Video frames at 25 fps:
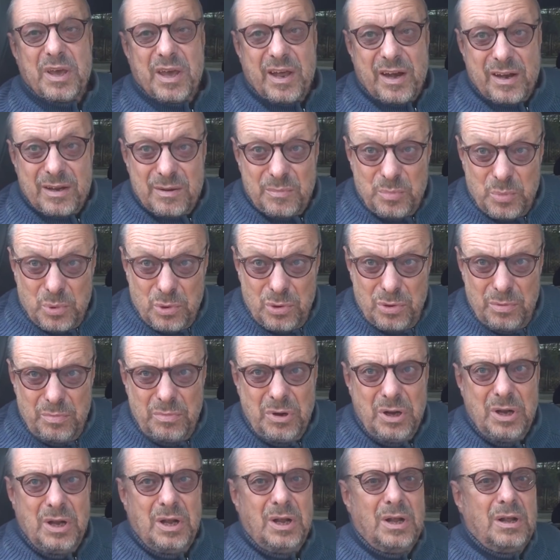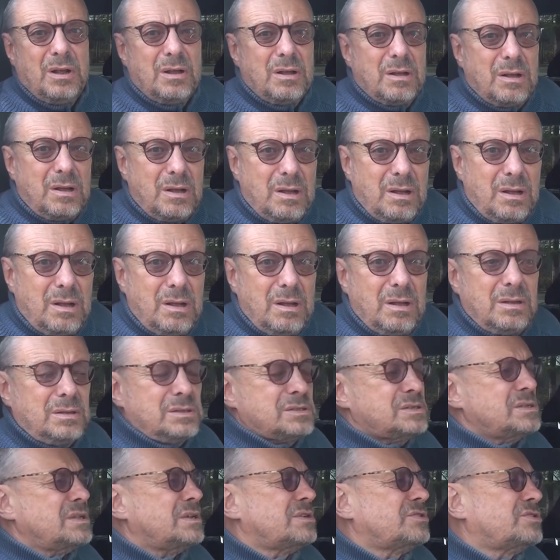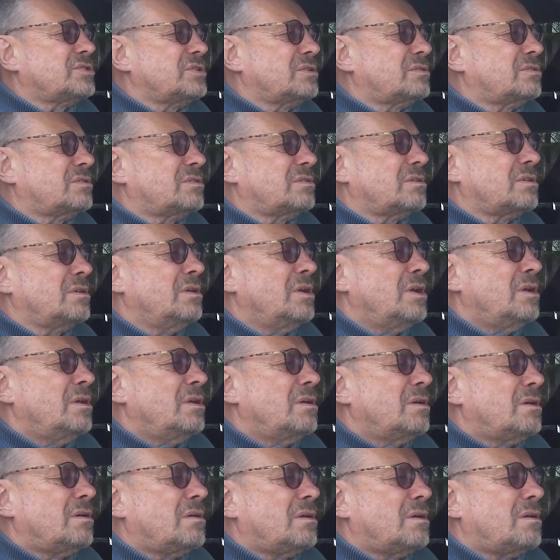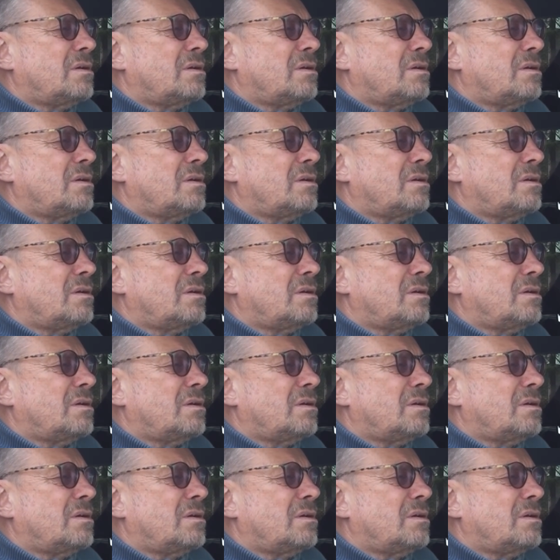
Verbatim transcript: мерить будем? Э, значит, э, э,